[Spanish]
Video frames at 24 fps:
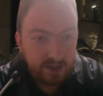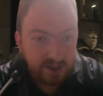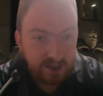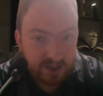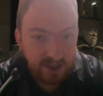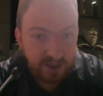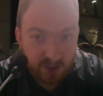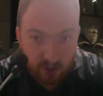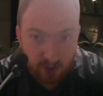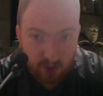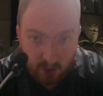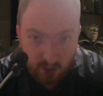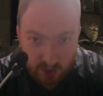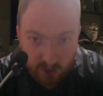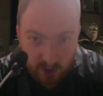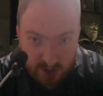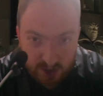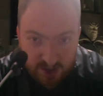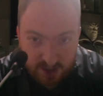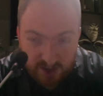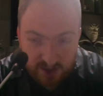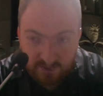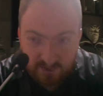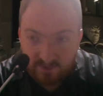Se
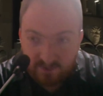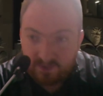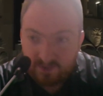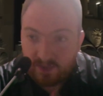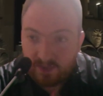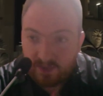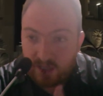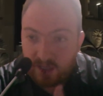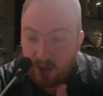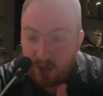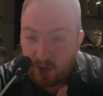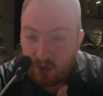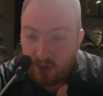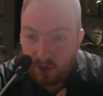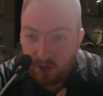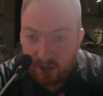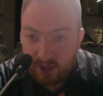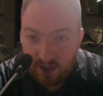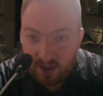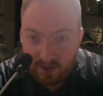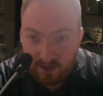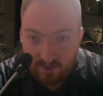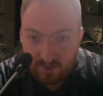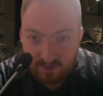conocen,
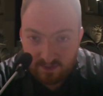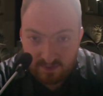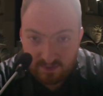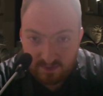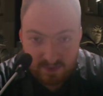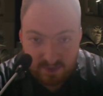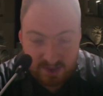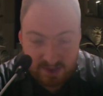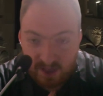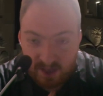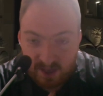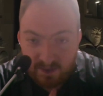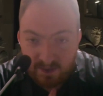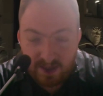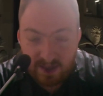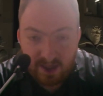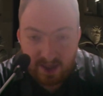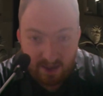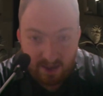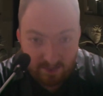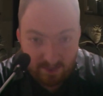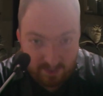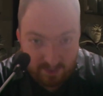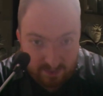Loki
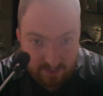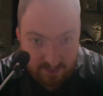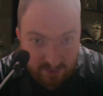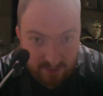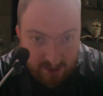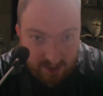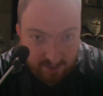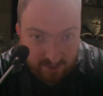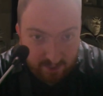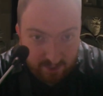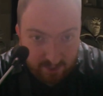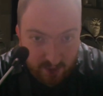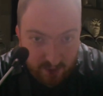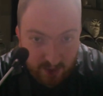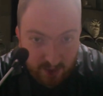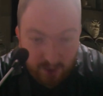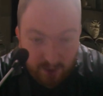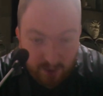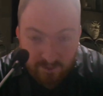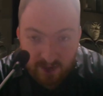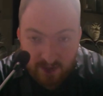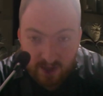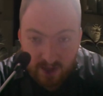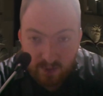sabe que
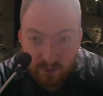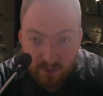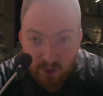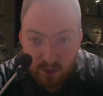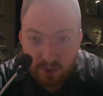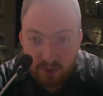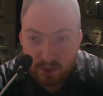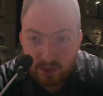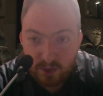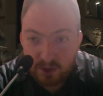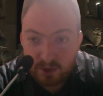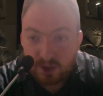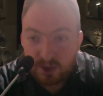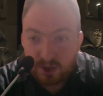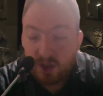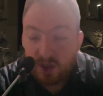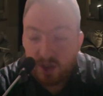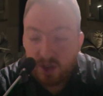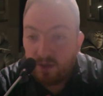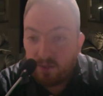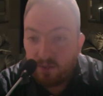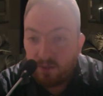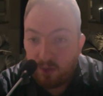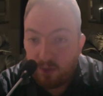puede confiar en Mobius
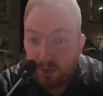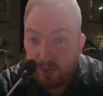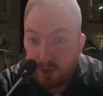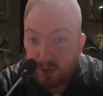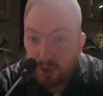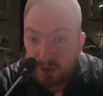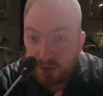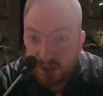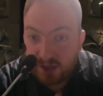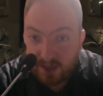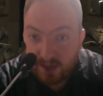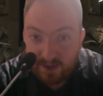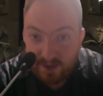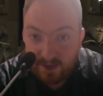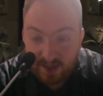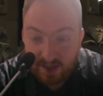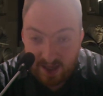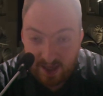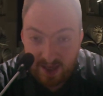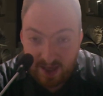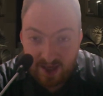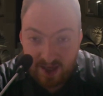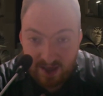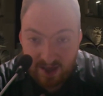Mobius sabe
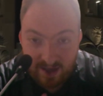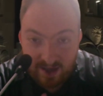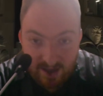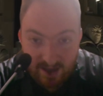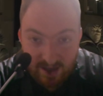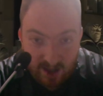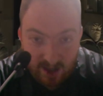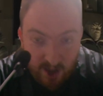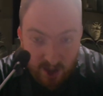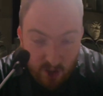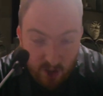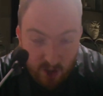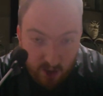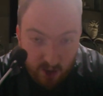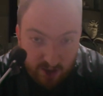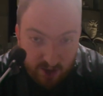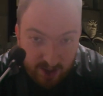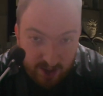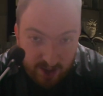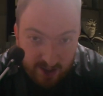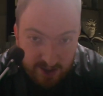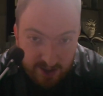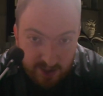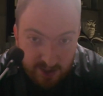que
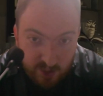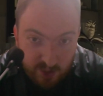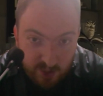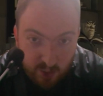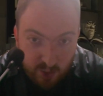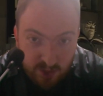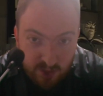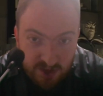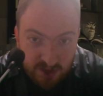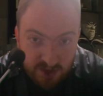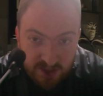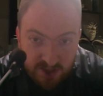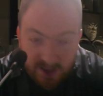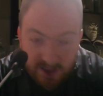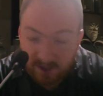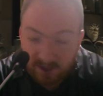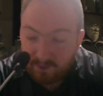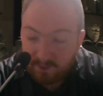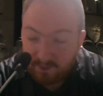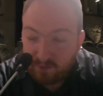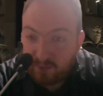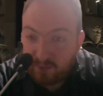Loki es un ser